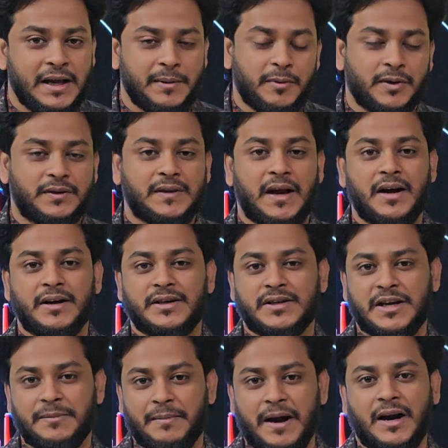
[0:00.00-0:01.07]
এবং তার
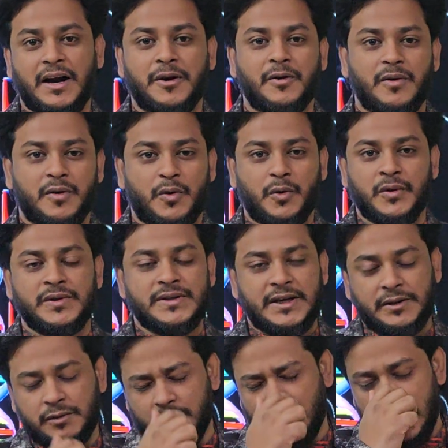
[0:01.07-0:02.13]
সেই বাঁকানোর কোন
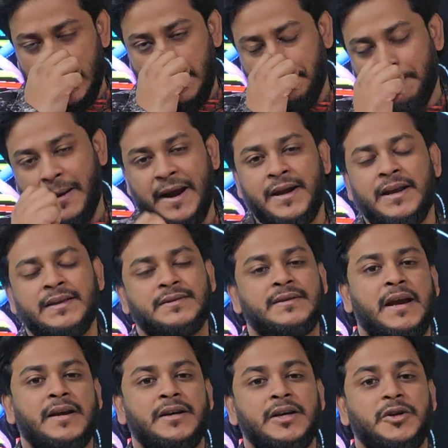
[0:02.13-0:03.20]
যেহেতু মাইনাস
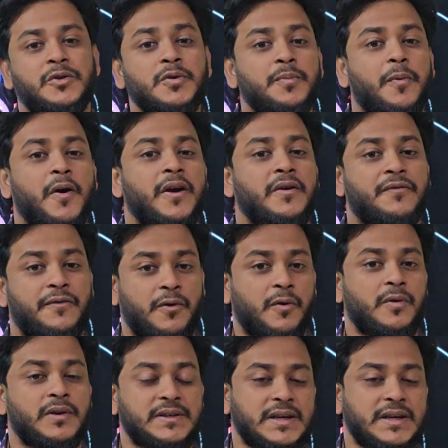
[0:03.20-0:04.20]
নাইনটি টু পয়েন্ট ফোর